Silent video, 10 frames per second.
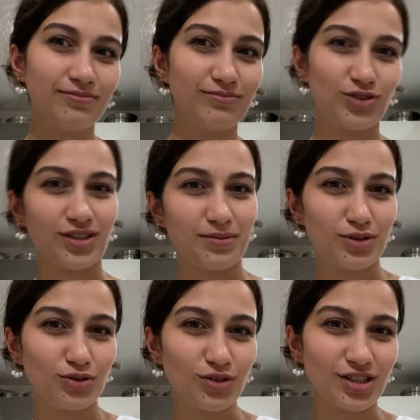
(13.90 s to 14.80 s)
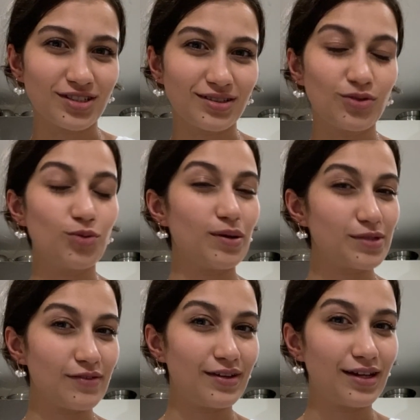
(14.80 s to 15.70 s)
bu şekilde bir gün geçirdik.
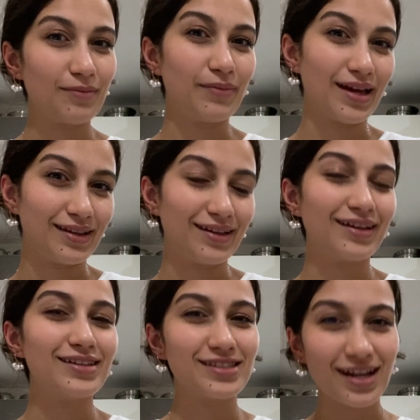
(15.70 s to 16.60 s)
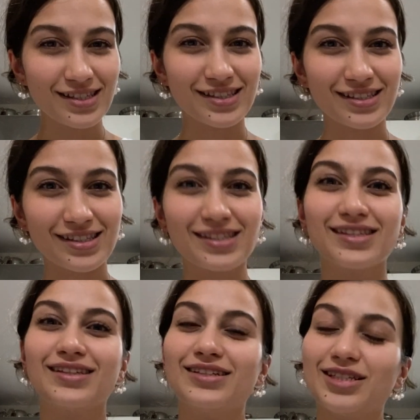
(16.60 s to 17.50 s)
Umarım severek, beğenerek izlersiniz.
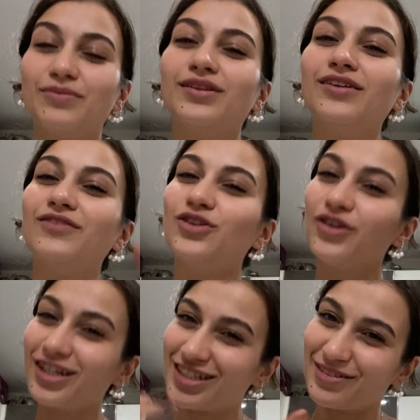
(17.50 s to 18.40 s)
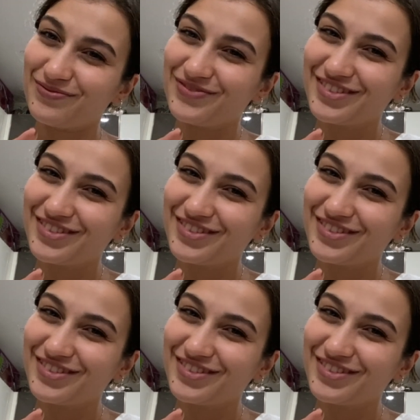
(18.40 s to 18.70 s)
Şimdi videoya geçelim.